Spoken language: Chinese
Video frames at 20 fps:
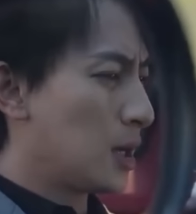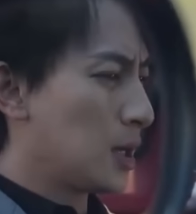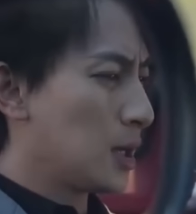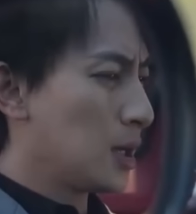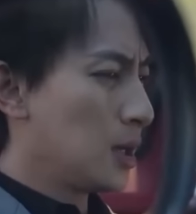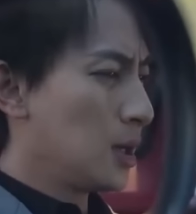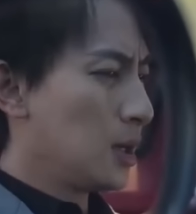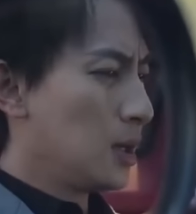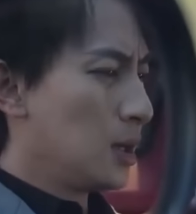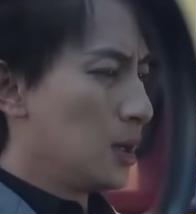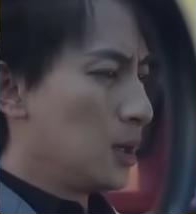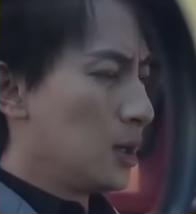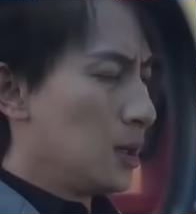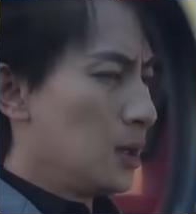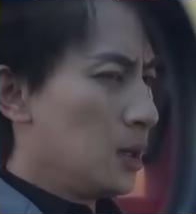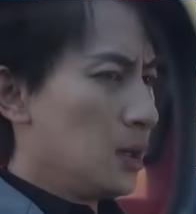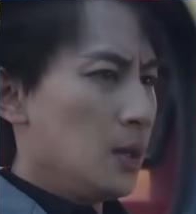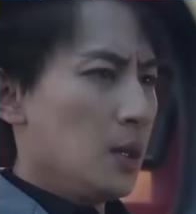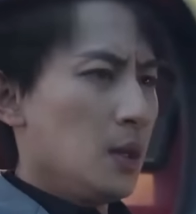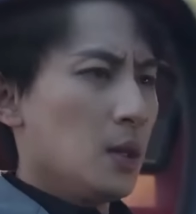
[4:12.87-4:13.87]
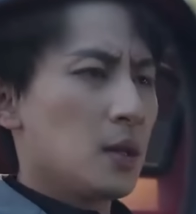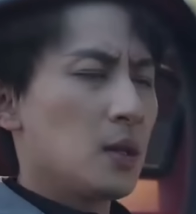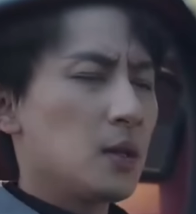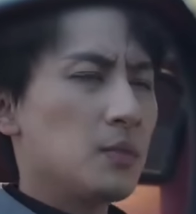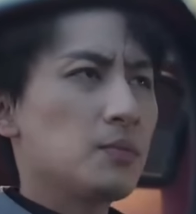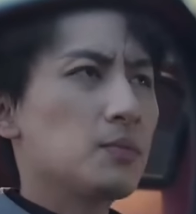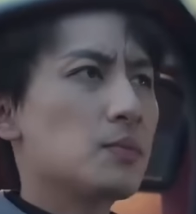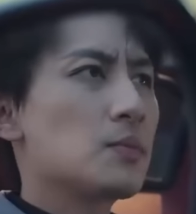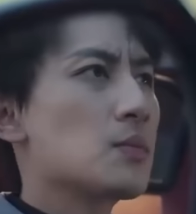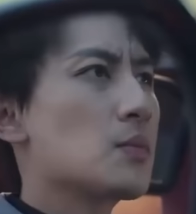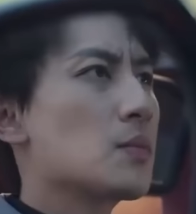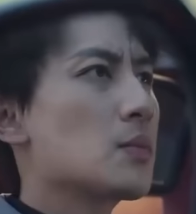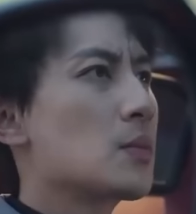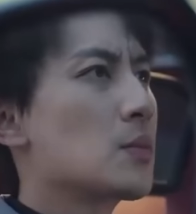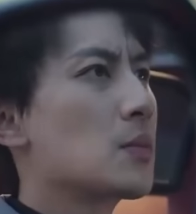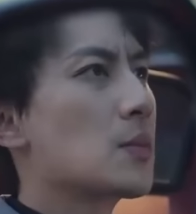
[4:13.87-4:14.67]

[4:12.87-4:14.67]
最后苏大少染上了毒